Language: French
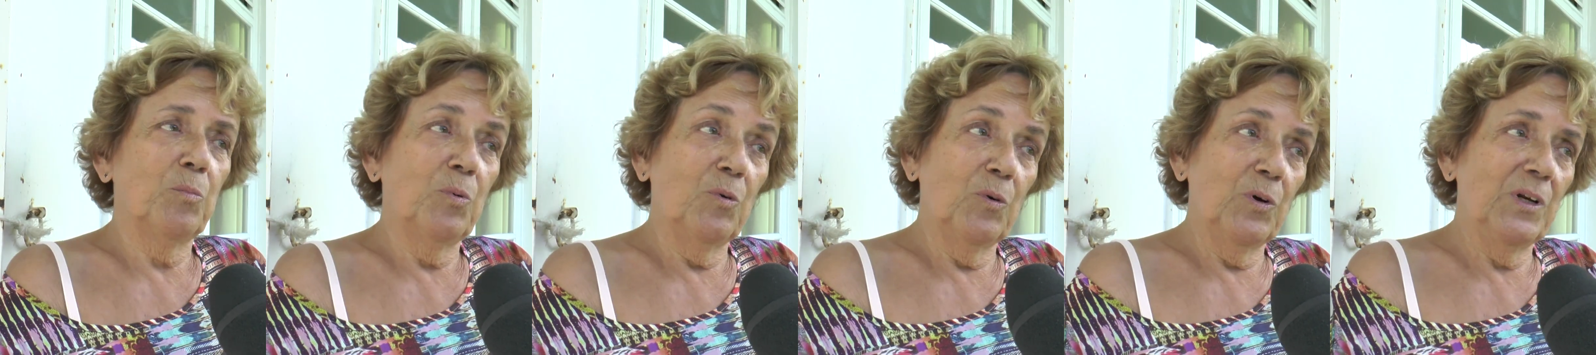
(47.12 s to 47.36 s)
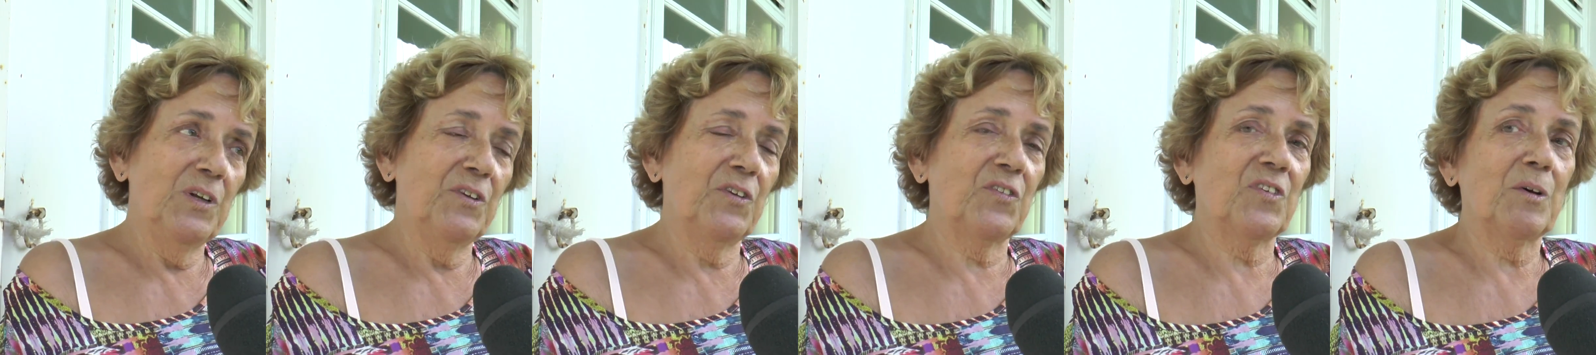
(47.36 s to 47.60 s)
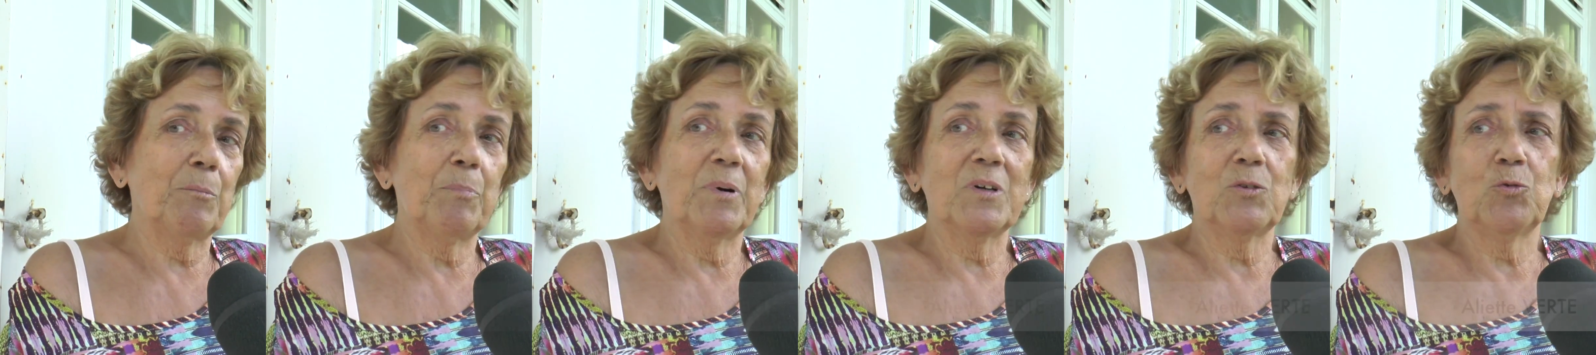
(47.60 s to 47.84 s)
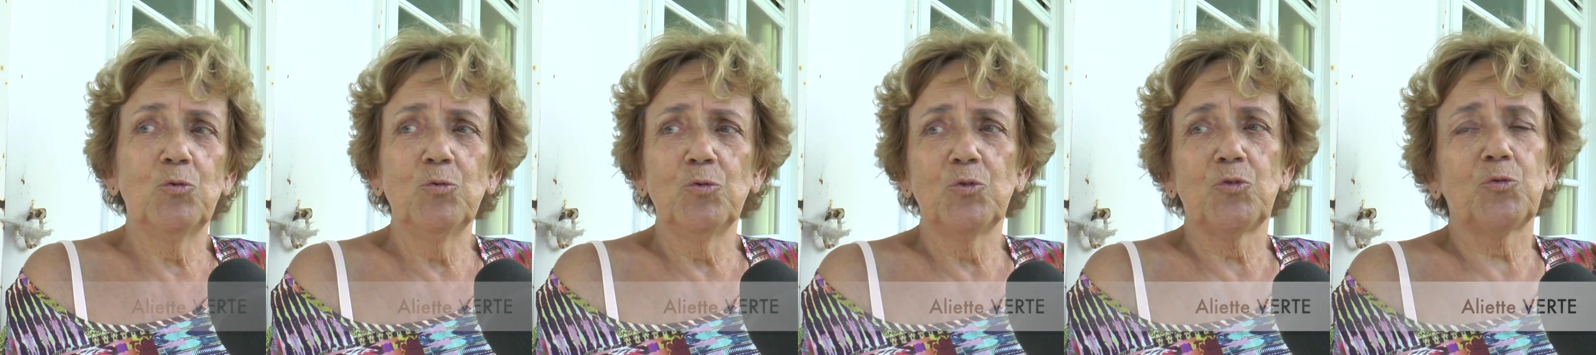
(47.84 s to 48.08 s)
Bon, elle les a pas
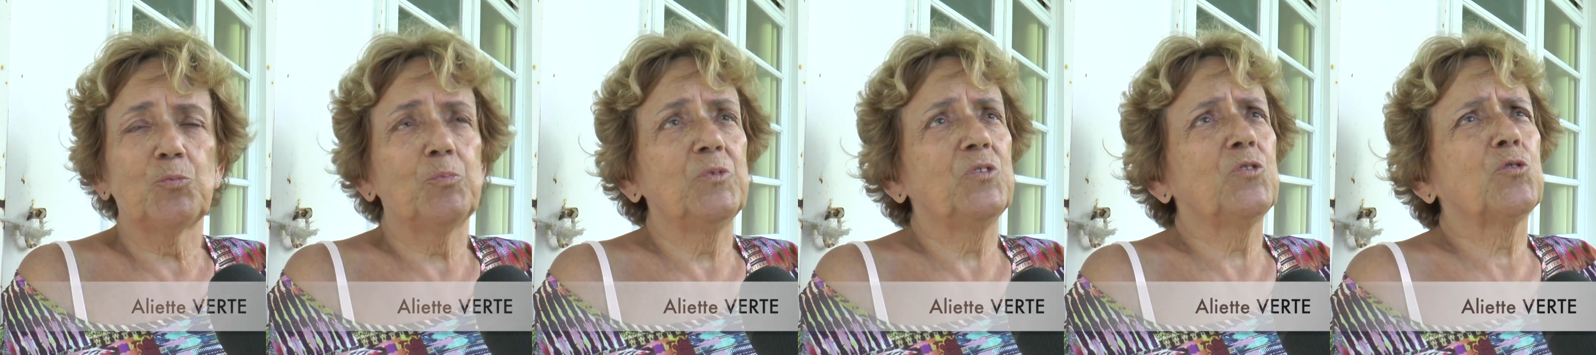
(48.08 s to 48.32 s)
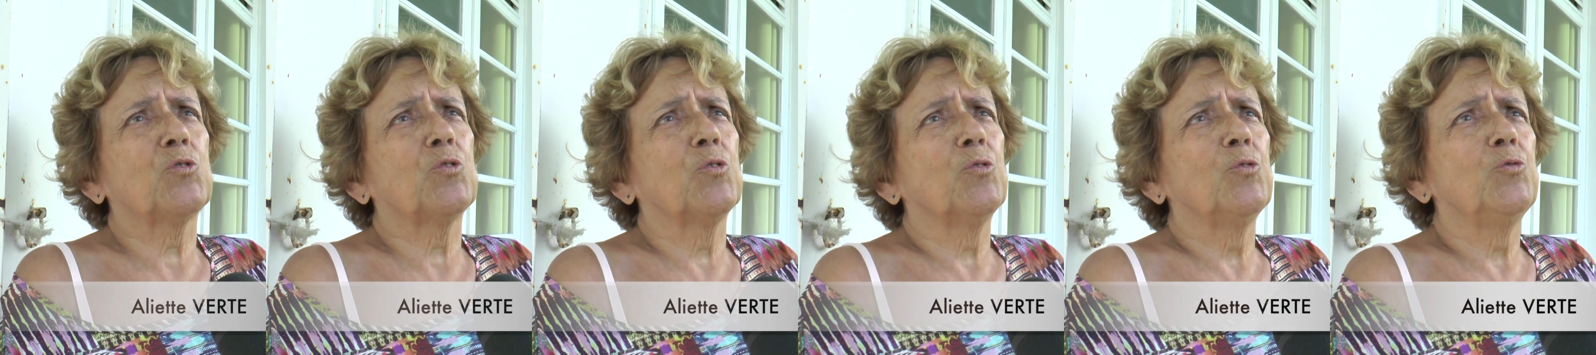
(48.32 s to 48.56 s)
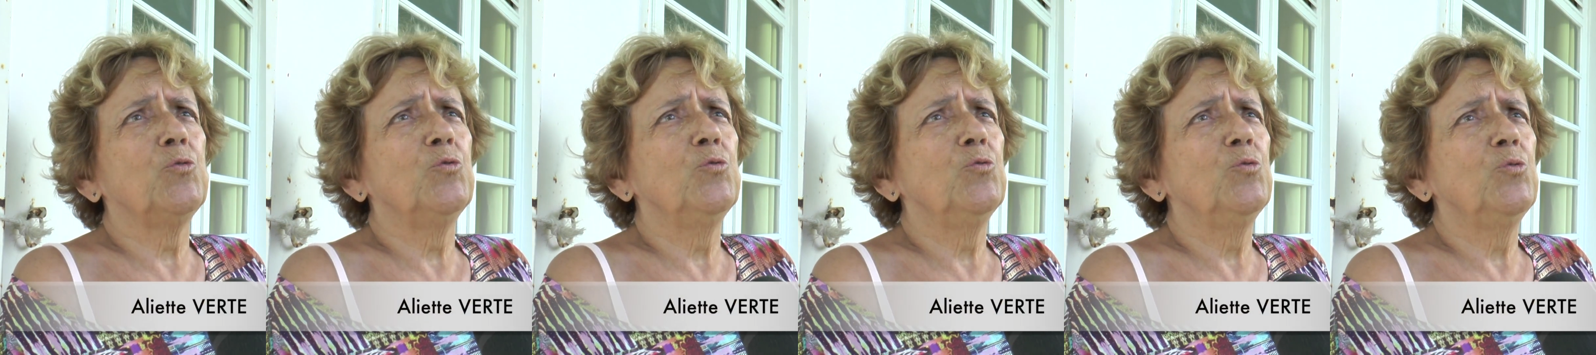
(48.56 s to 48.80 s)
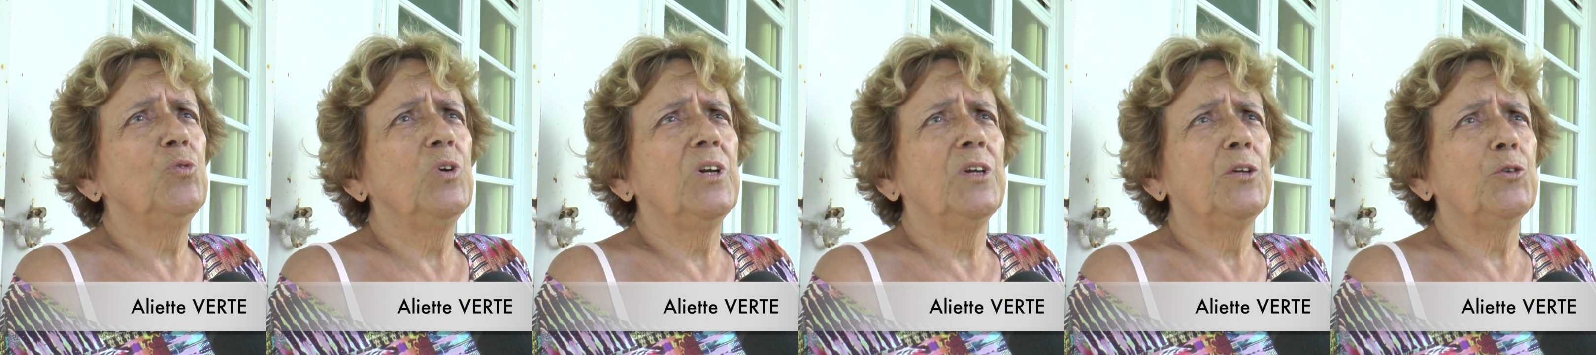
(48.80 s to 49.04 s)
tous, puisque
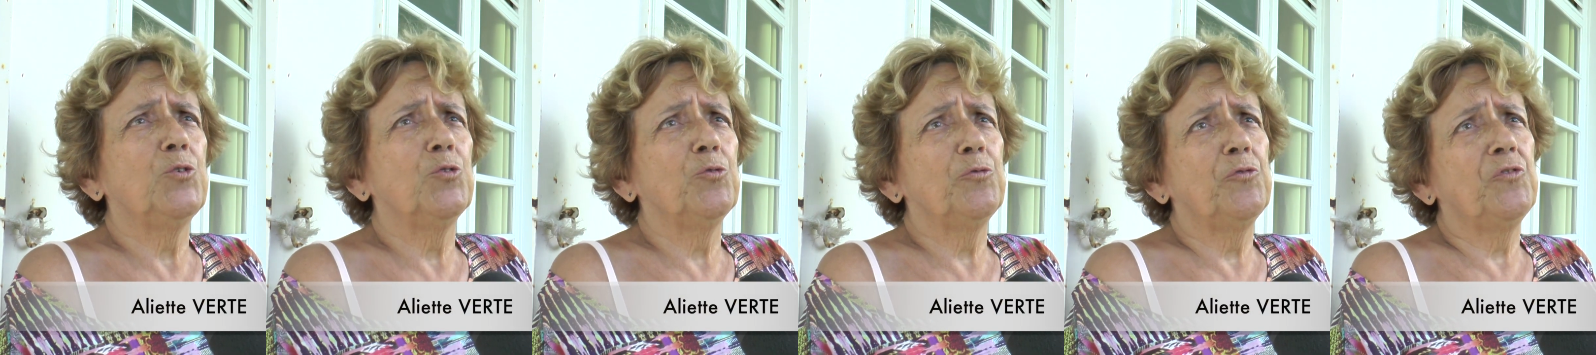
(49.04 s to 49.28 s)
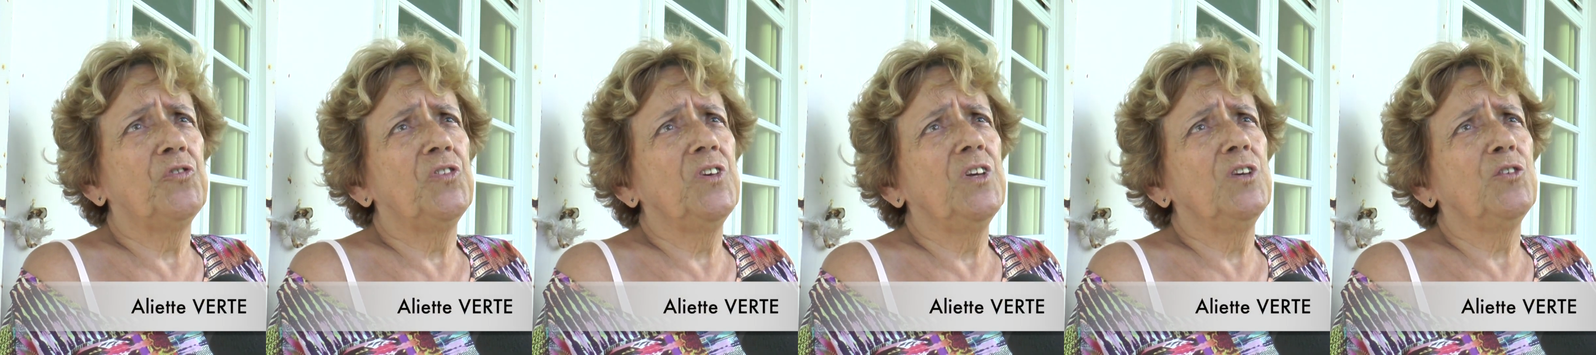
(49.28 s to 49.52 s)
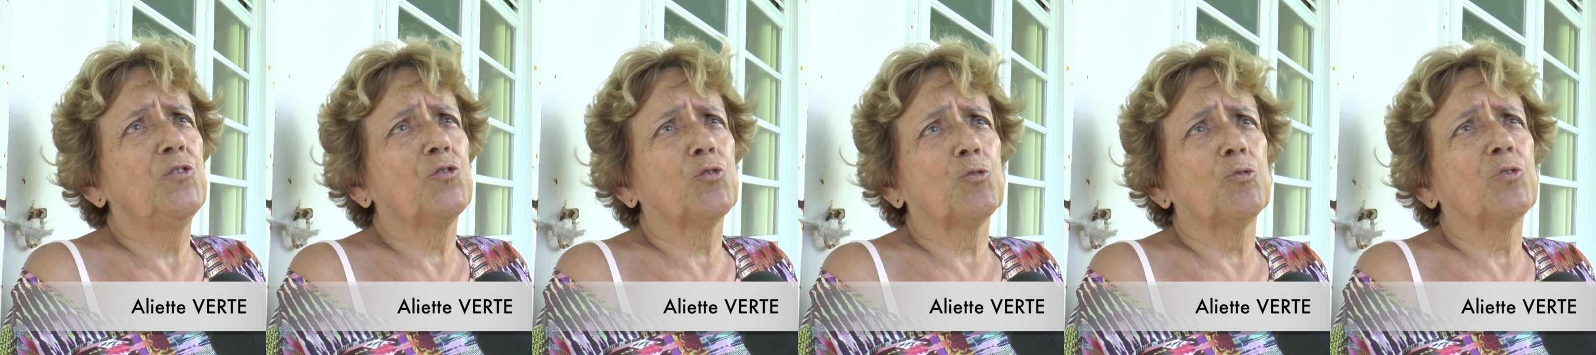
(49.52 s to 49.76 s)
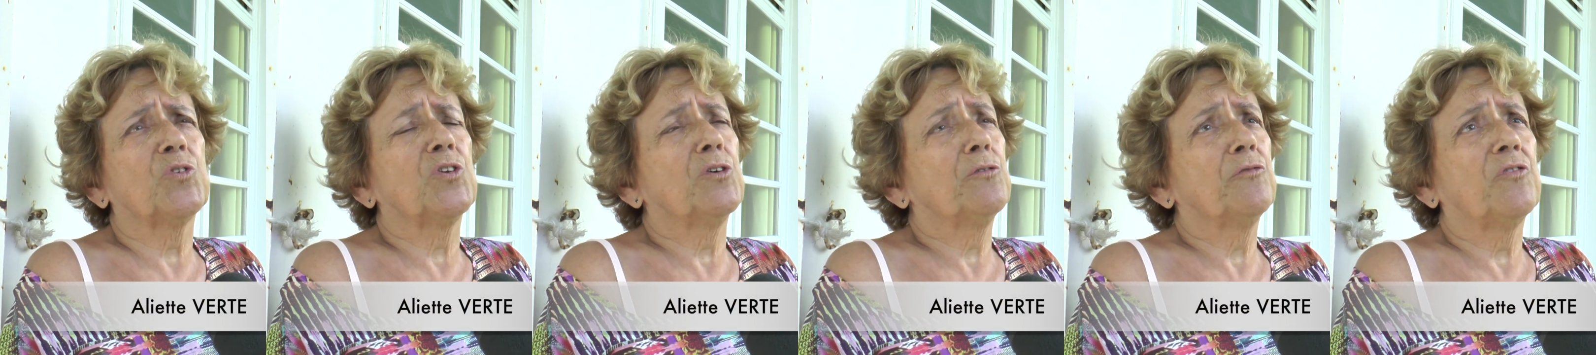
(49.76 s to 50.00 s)
nous, les deux filles
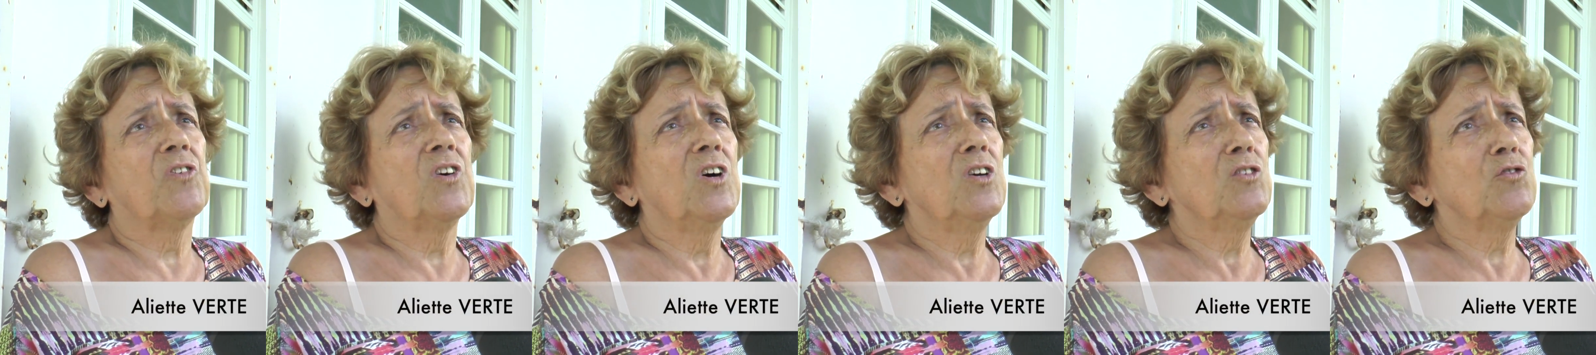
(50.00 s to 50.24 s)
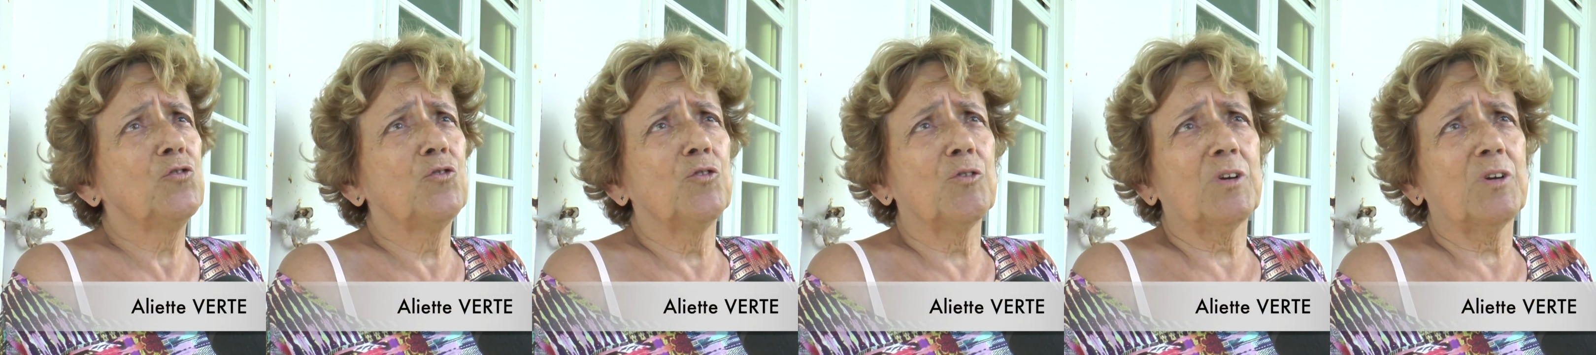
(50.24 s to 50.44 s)
sont en France,